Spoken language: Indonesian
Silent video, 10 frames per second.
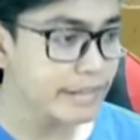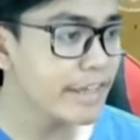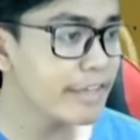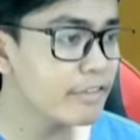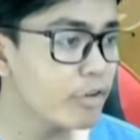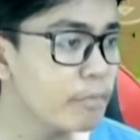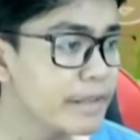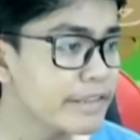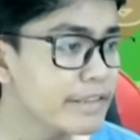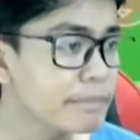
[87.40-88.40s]
dia isi
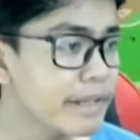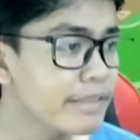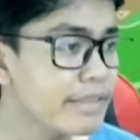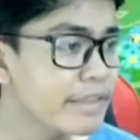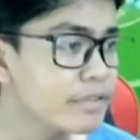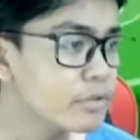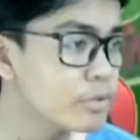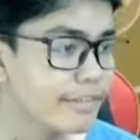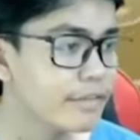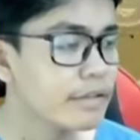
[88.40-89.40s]
lompat ke depan
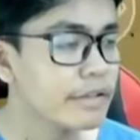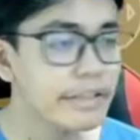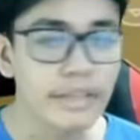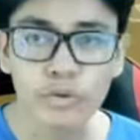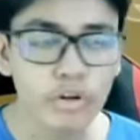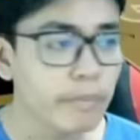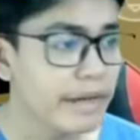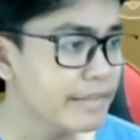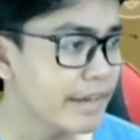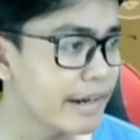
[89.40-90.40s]
situ. Nih aku
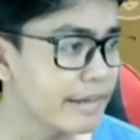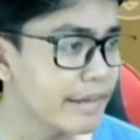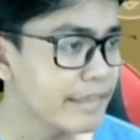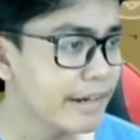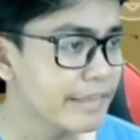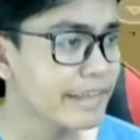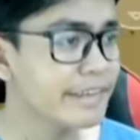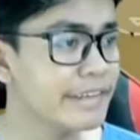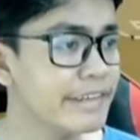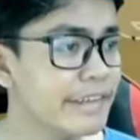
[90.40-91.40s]
cobain sekarang ya caranya
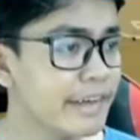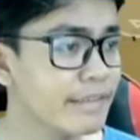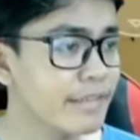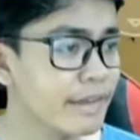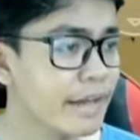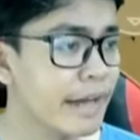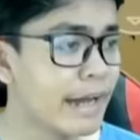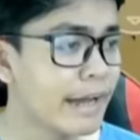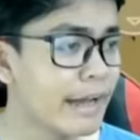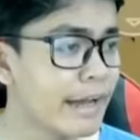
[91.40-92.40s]
Andy nih guys.
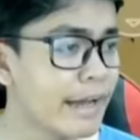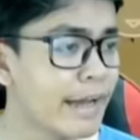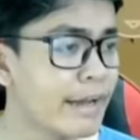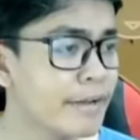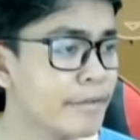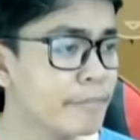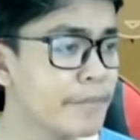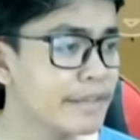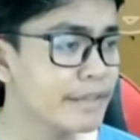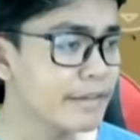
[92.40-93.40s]
A A
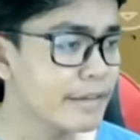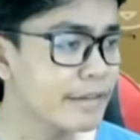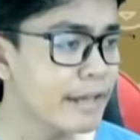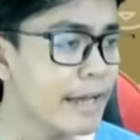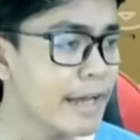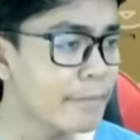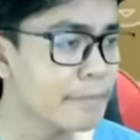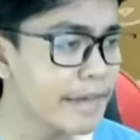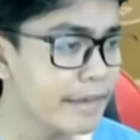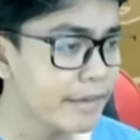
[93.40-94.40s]
B tekan A
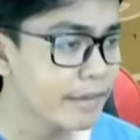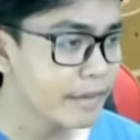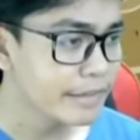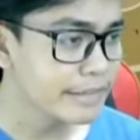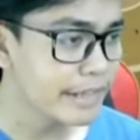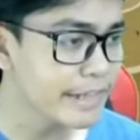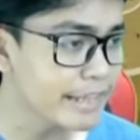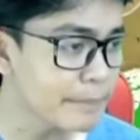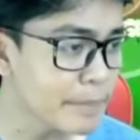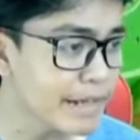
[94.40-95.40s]
B. Kita
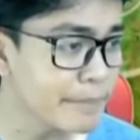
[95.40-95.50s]
lihat apakah